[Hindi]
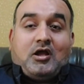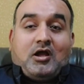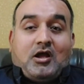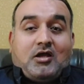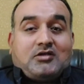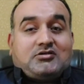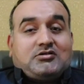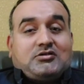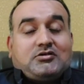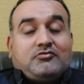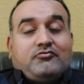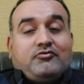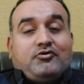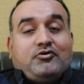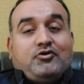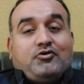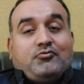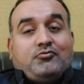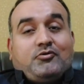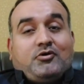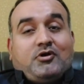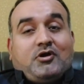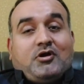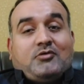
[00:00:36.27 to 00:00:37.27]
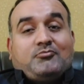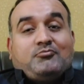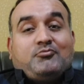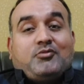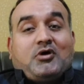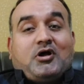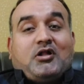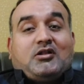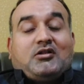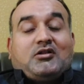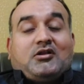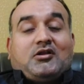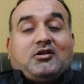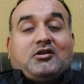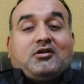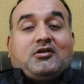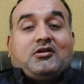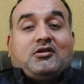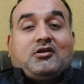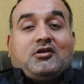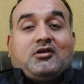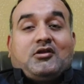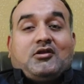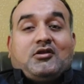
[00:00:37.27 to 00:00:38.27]
आज की वीडियो में हम बात
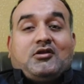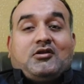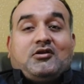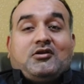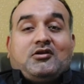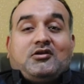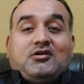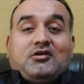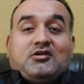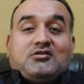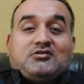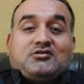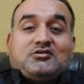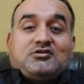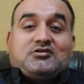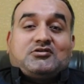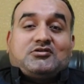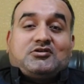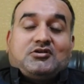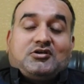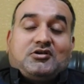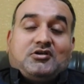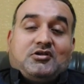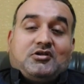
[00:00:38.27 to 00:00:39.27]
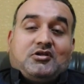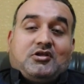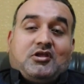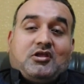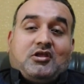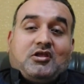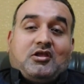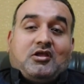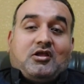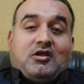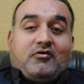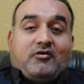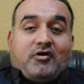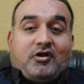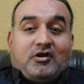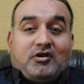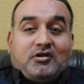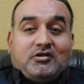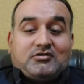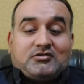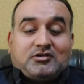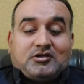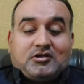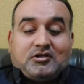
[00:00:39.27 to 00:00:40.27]
करेंगे डी एच ए सिटी के
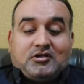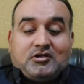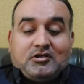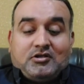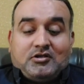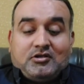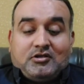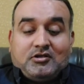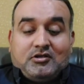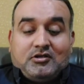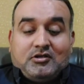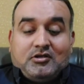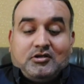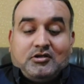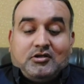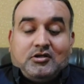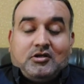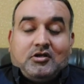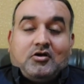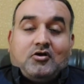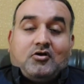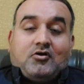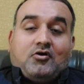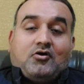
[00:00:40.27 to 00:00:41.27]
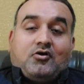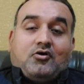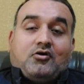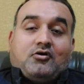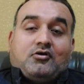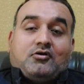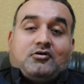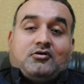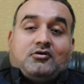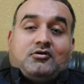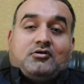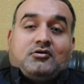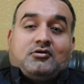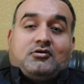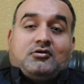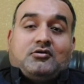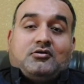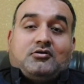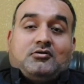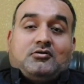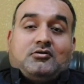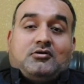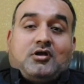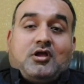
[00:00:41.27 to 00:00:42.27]
हवाले से और
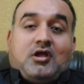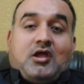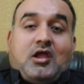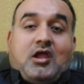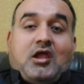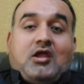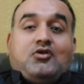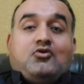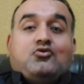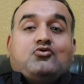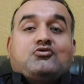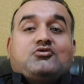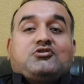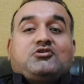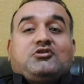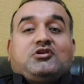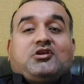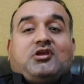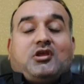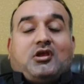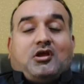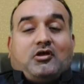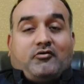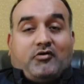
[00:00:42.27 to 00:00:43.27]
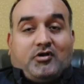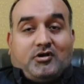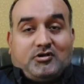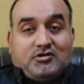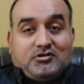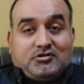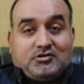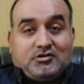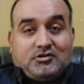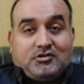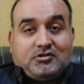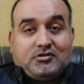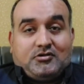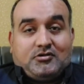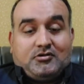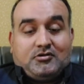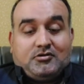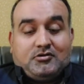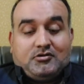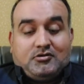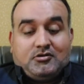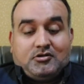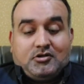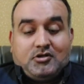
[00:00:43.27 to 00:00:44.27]
एन ओ सी के हवाले से
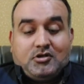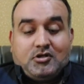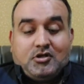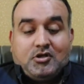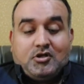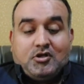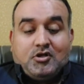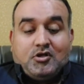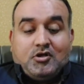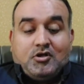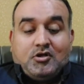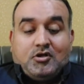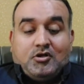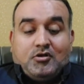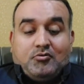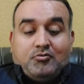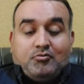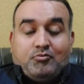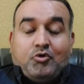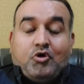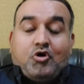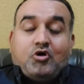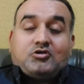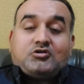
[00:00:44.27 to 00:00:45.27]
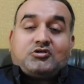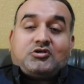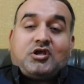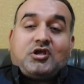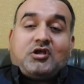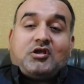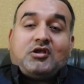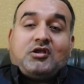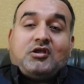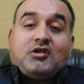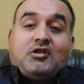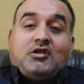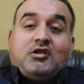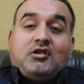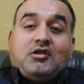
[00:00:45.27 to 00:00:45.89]
बहुत सारे